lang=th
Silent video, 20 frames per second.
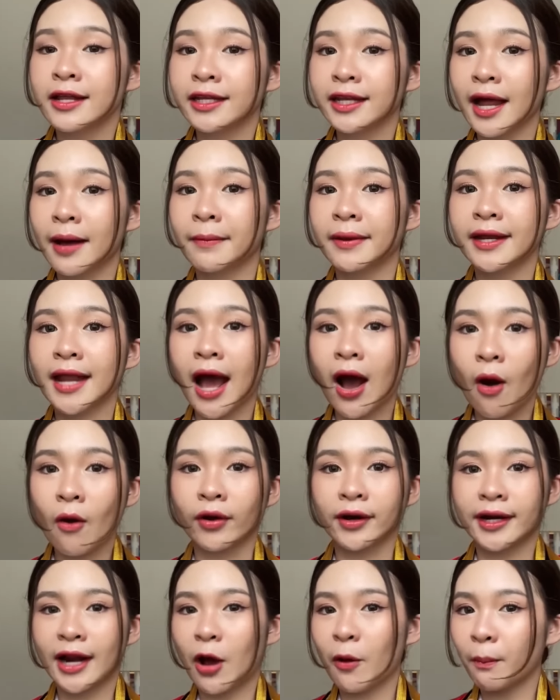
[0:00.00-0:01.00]
ที่ทำให้หน้าข
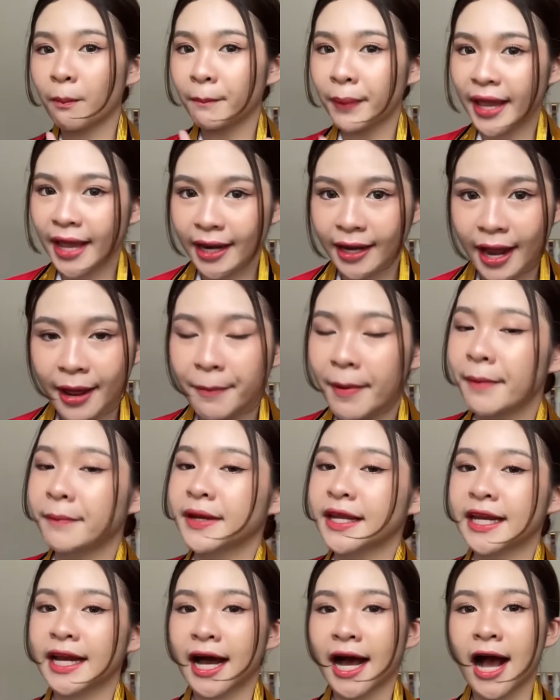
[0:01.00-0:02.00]
องเราเป๊ะได้แบ
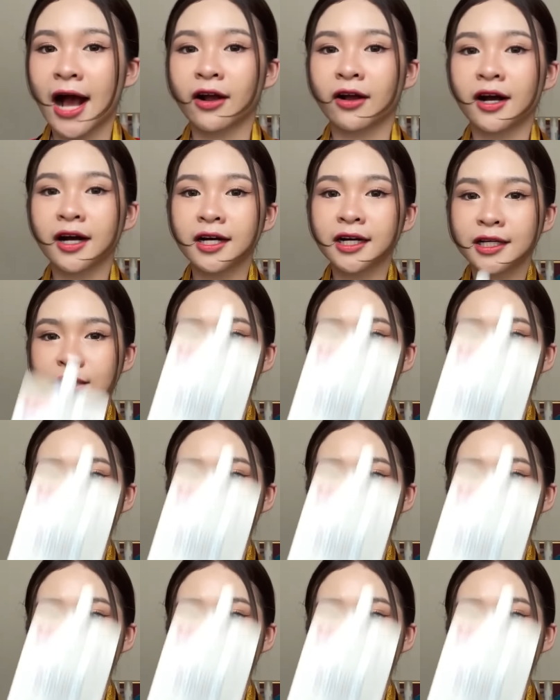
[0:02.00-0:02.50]
บนี้นะคะ ก็คื